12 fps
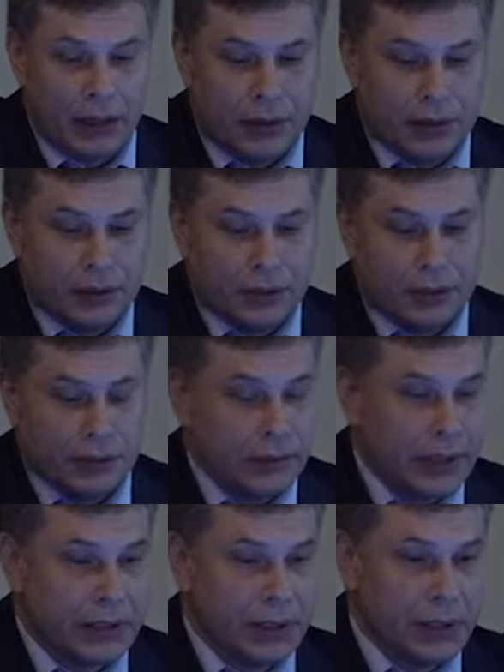
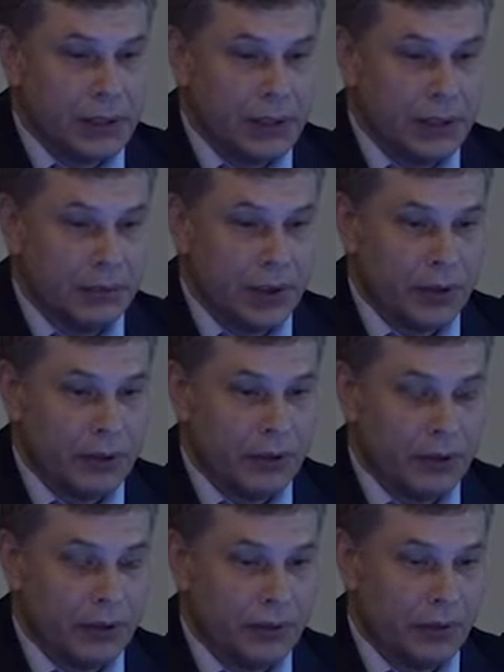А, эта
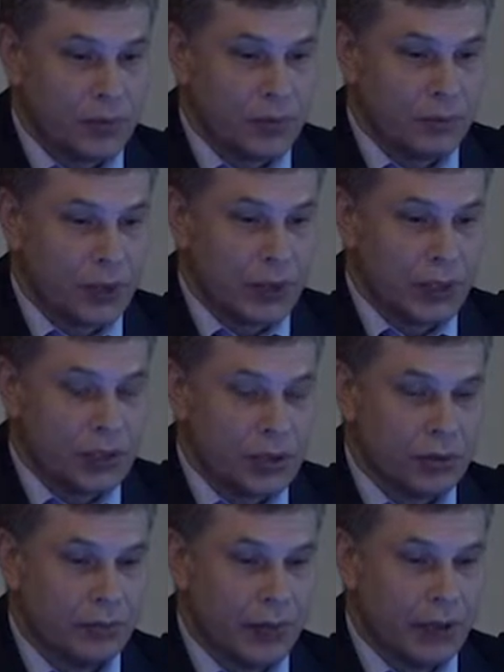система, э, в общем-то,
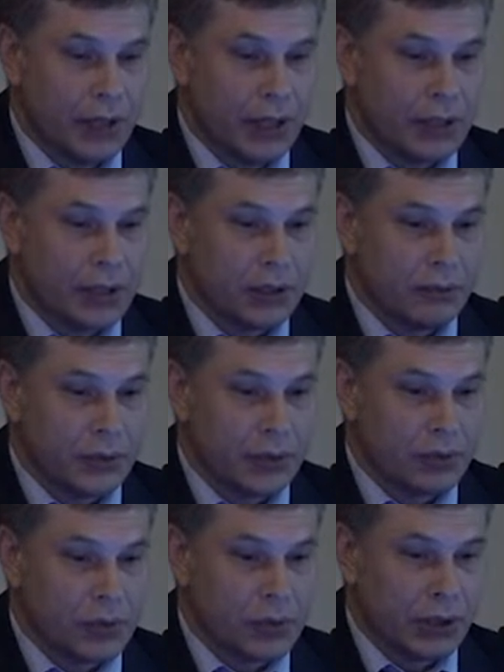достаточно
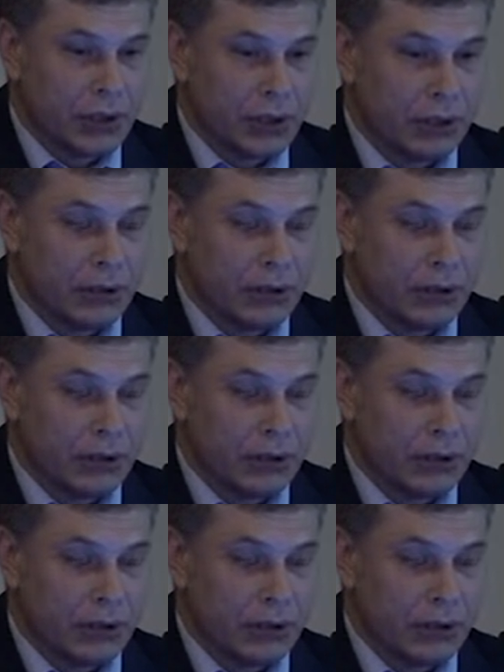привлекательна, потому что